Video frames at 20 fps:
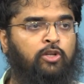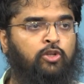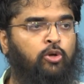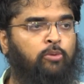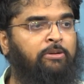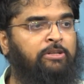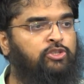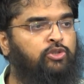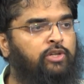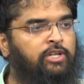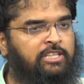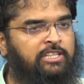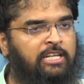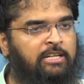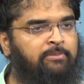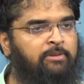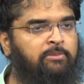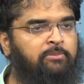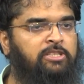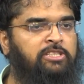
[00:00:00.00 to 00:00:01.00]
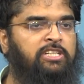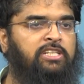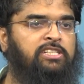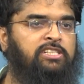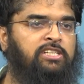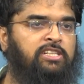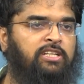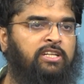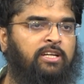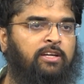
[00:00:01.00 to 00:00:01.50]
तो बच्चों की तरबियत में
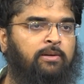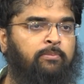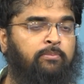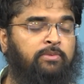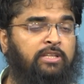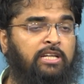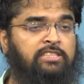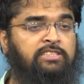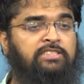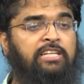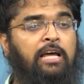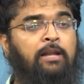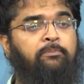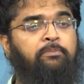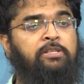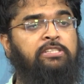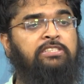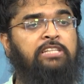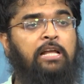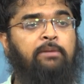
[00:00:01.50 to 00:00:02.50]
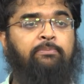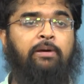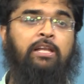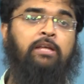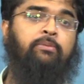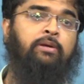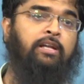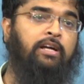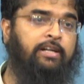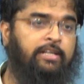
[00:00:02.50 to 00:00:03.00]
चेंज ही नहीं है दस साल बीस साल
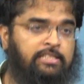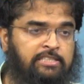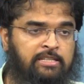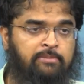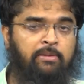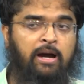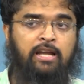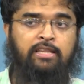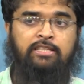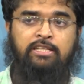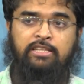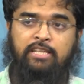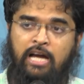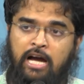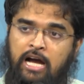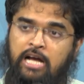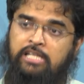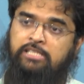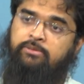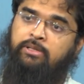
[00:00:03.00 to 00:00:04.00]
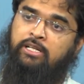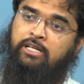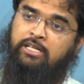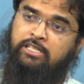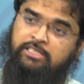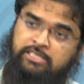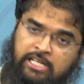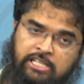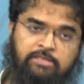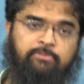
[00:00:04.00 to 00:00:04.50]
पहले भी लकड़ी से मारते थे आज भी
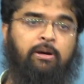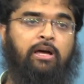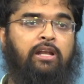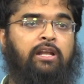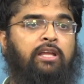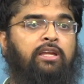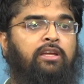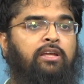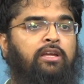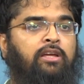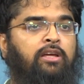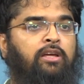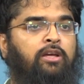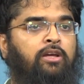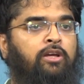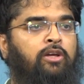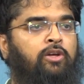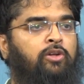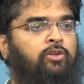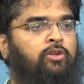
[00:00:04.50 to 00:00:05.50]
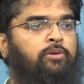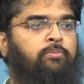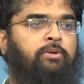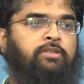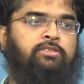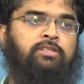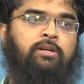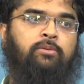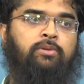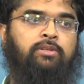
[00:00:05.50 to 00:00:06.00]
लकड़ी से मार रहे तो
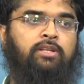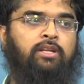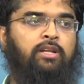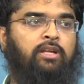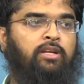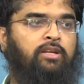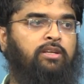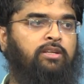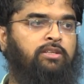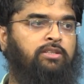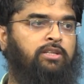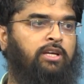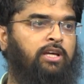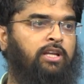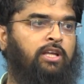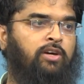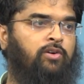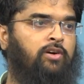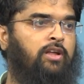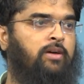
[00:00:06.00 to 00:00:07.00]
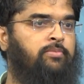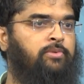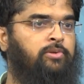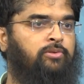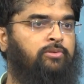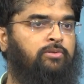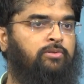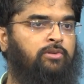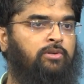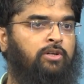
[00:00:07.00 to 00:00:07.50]
बच्चा बोलता नहीं ये नहीं होना
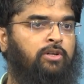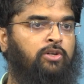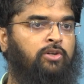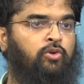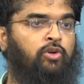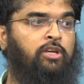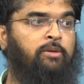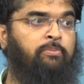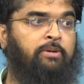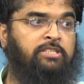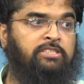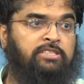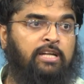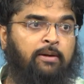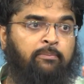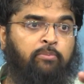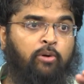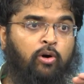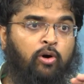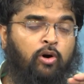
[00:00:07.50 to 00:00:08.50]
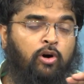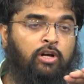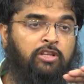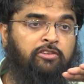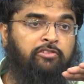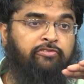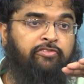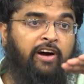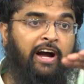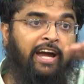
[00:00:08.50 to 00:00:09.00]
मेरे को क्योंकि बच्चा
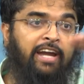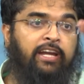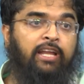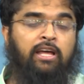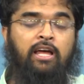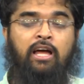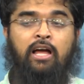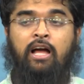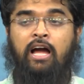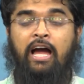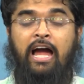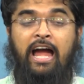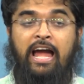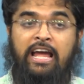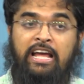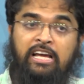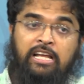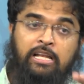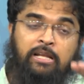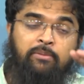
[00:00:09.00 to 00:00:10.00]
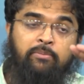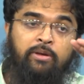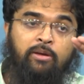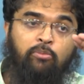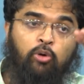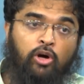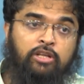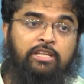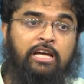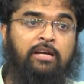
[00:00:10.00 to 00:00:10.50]
बहुत वाइड एंगल में
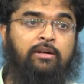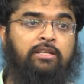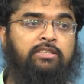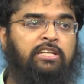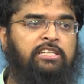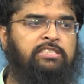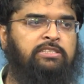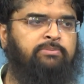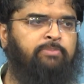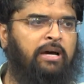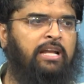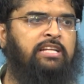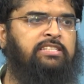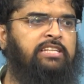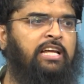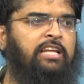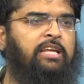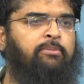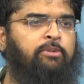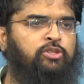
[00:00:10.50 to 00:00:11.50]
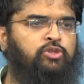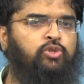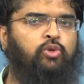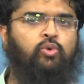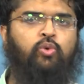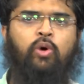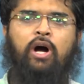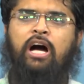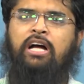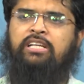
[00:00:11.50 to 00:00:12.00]
बहुत आ गया दस बारह साल के
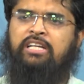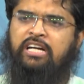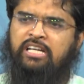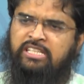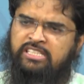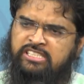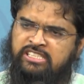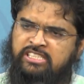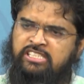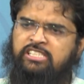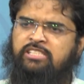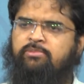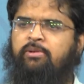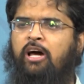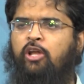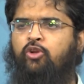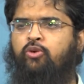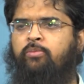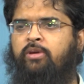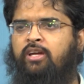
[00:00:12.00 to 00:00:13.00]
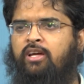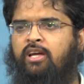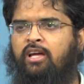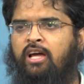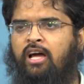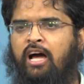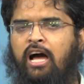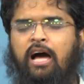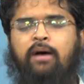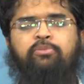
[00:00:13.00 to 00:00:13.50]
बच्चों को आज हर चीज़ मालूम है
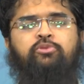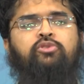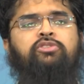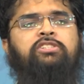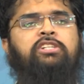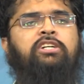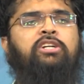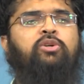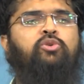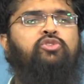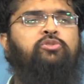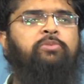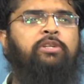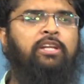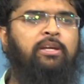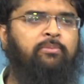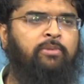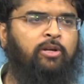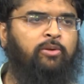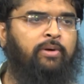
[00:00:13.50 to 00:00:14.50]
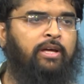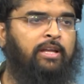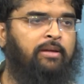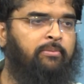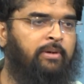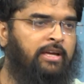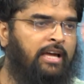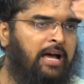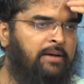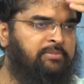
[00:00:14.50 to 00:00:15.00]
आप सोच रहे कि कुछ भी नहीं मालूम आ रही
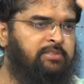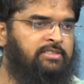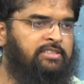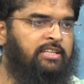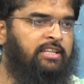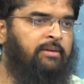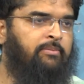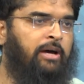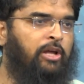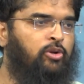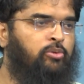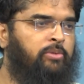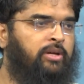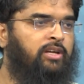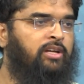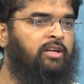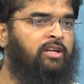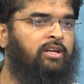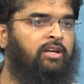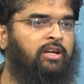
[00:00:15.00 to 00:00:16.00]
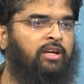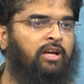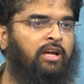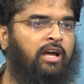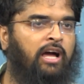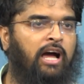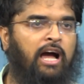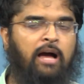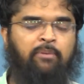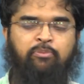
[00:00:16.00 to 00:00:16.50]
है भाई आपसे ज़्यादा मालूम है
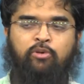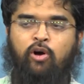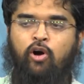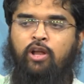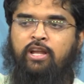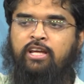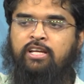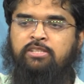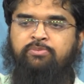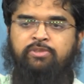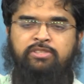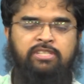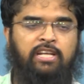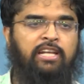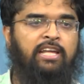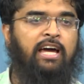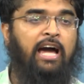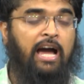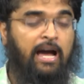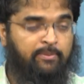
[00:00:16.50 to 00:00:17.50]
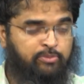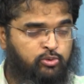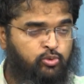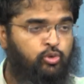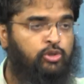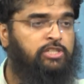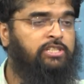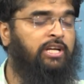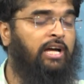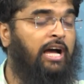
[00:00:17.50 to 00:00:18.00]
आप कॉलेज भी चले आप
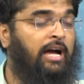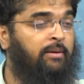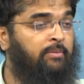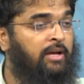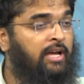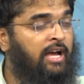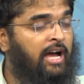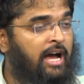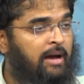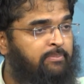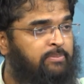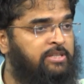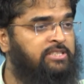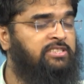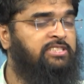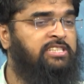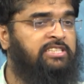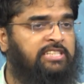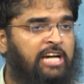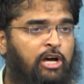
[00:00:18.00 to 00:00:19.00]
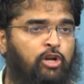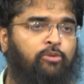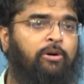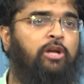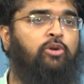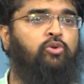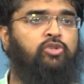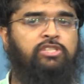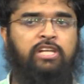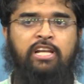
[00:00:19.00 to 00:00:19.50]
स्कूल आप आप बिजनेस
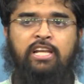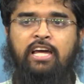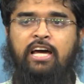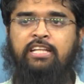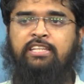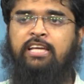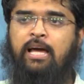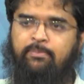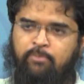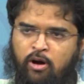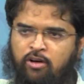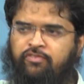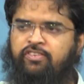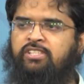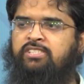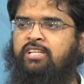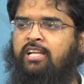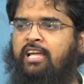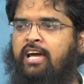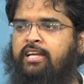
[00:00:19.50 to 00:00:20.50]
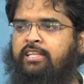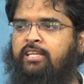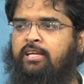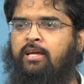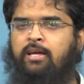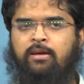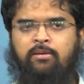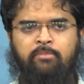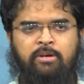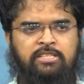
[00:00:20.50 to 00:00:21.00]
कारोबार को चले आते आप ऑफिस चले आते
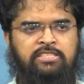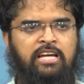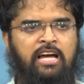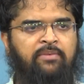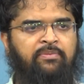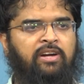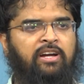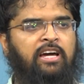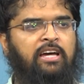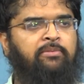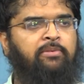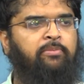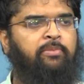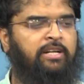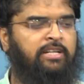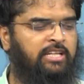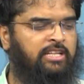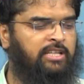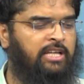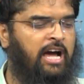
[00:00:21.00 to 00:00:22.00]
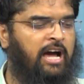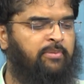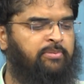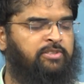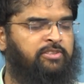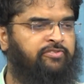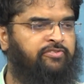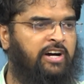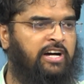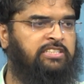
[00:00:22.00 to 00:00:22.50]
बच्चा आपके घर में बैठ के
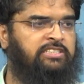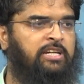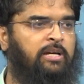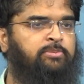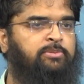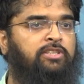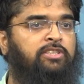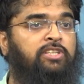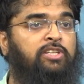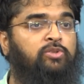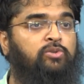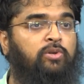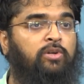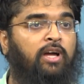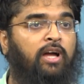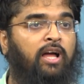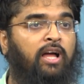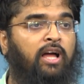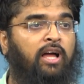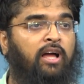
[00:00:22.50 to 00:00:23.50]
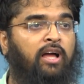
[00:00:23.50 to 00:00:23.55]
आपसे फास्ट आपसे तेज होगा